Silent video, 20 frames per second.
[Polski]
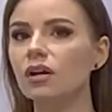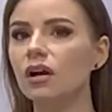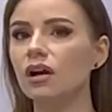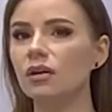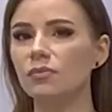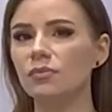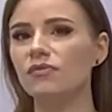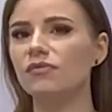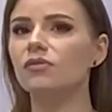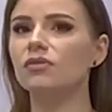
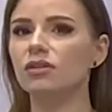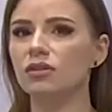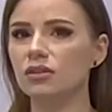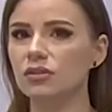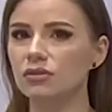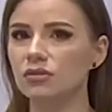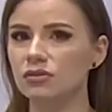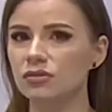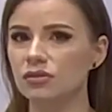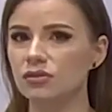albo w ogóle
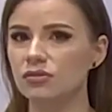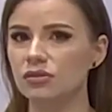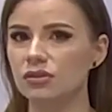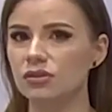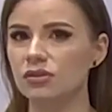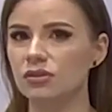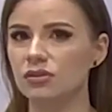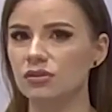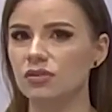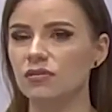tylko osocze
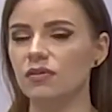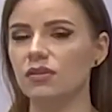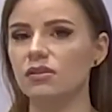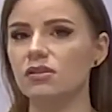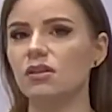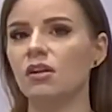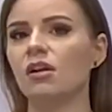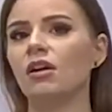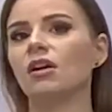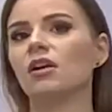
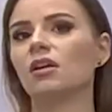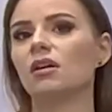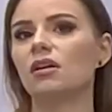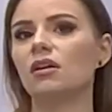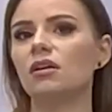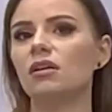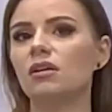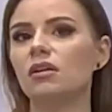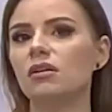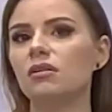stosować.
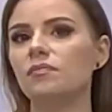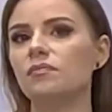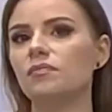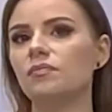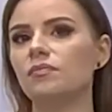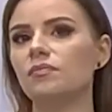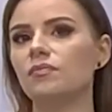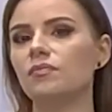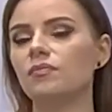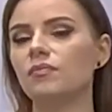Y,
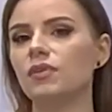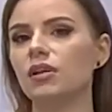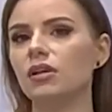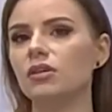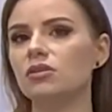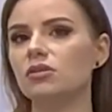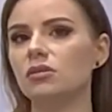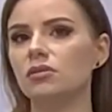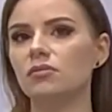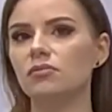
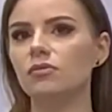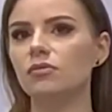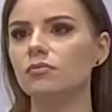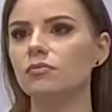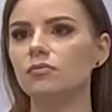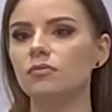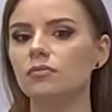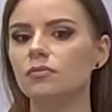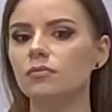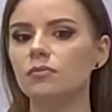także
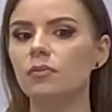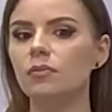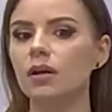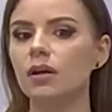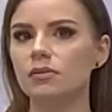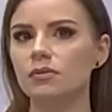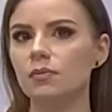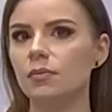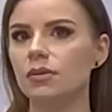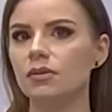no,
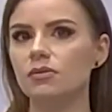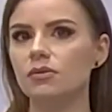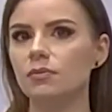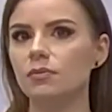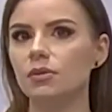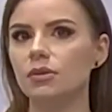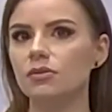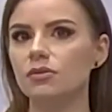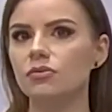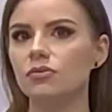bardzo, bardzo,
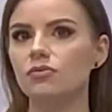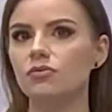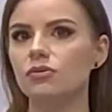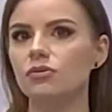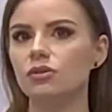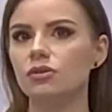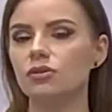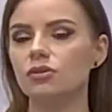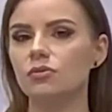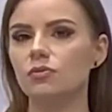bardzo dużo
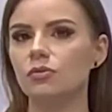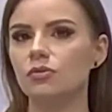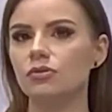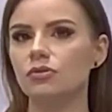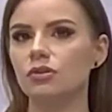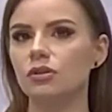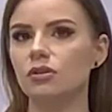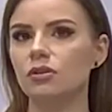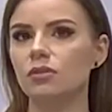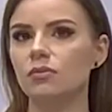rzeczy
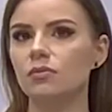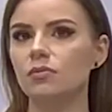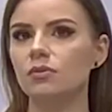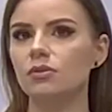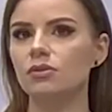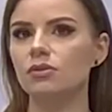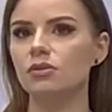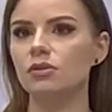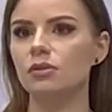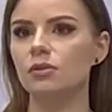może
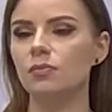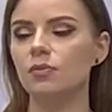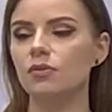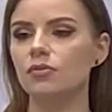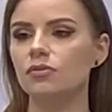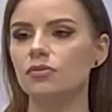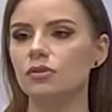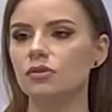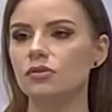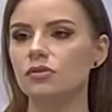być
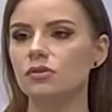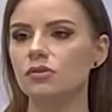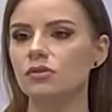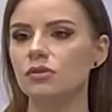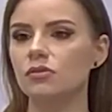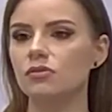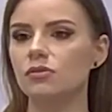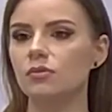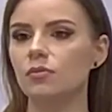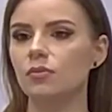połączone z
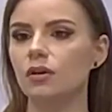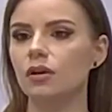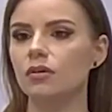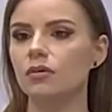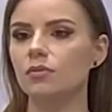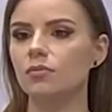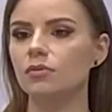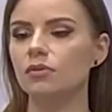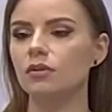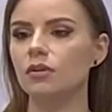osoczem
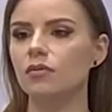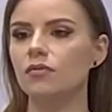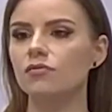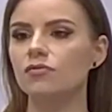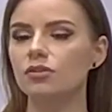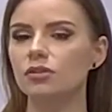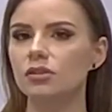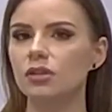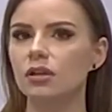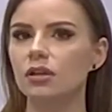bogatopłytkowym.
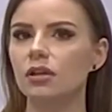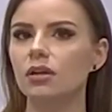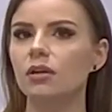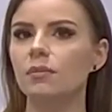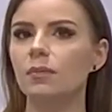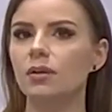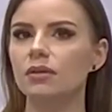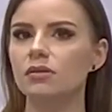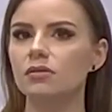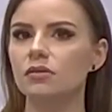Wszystkie takie
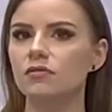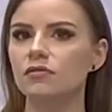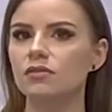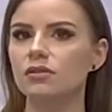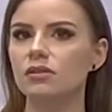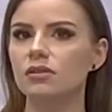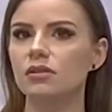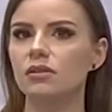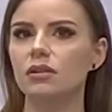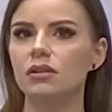bardzo
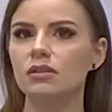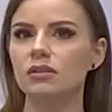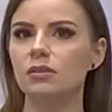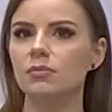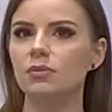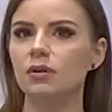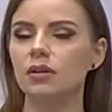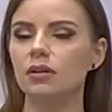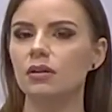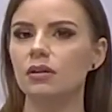inwestycyjne
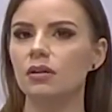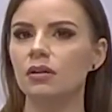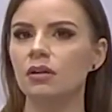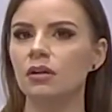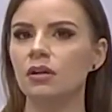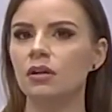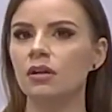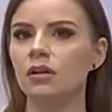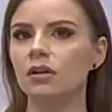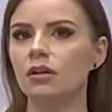zabiegi
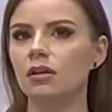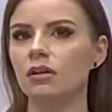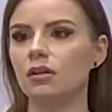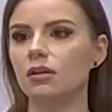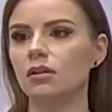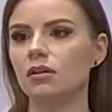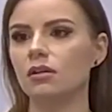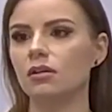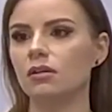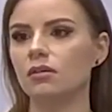y,
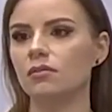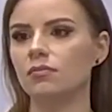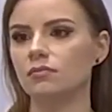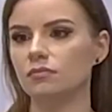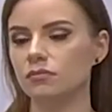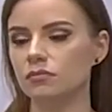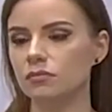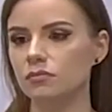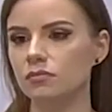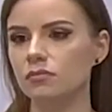
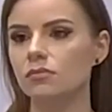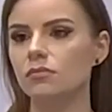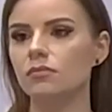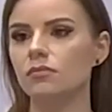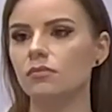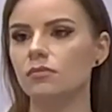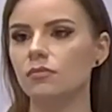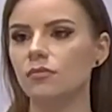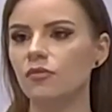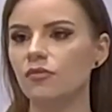
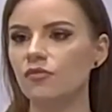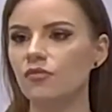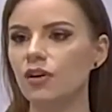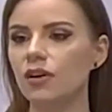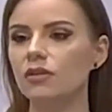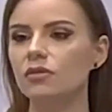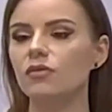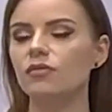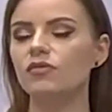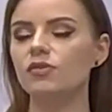
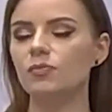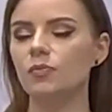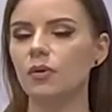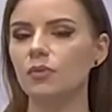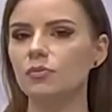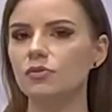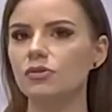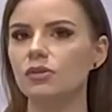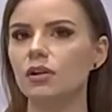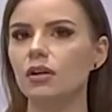warto
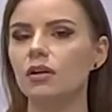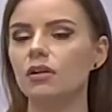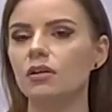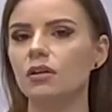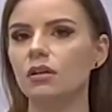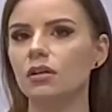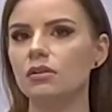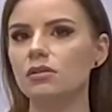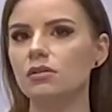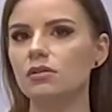wspomóc
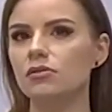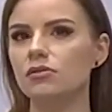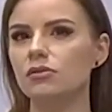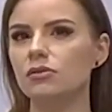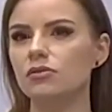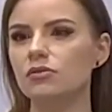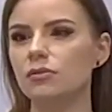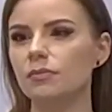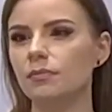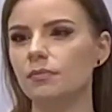regenerację
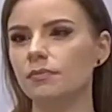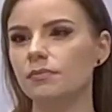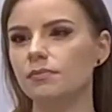osoczem.